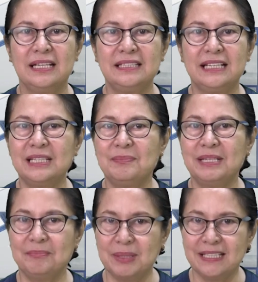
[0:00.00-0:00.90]
hindi ka na ba
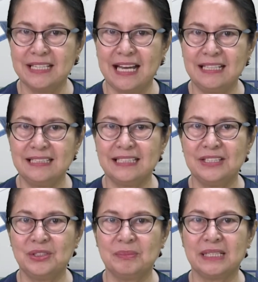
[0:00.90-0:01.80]
nabigyan ng
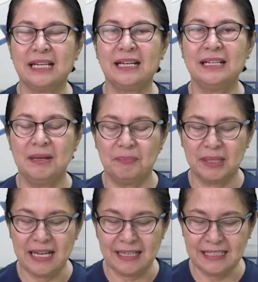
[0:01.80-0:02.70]
iyong mga
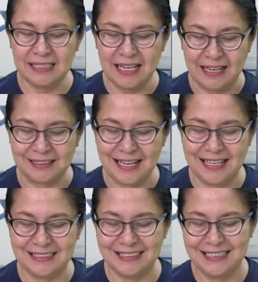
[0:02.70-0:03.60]

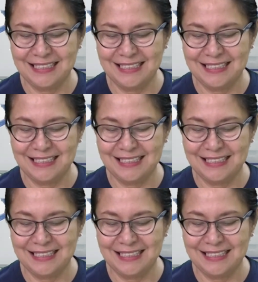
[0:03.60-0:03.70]
pangangailangan?